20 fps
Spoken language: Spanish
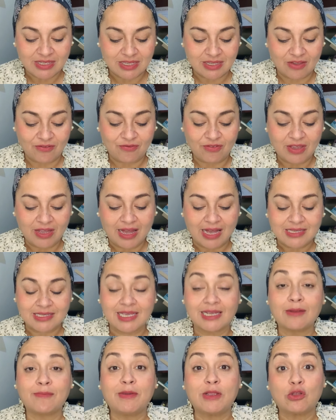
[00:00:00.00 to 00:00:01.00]
significa
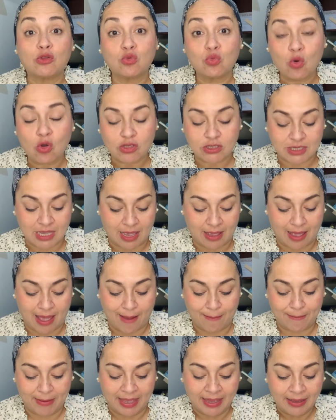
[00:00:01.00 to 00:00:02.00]
ser virtuosa.
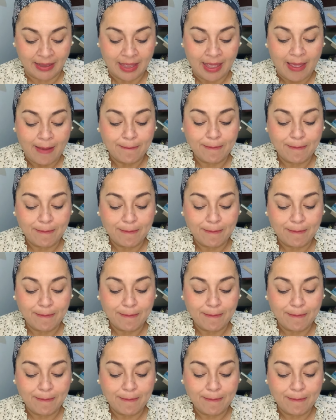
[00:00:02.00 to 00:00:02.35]
Amén.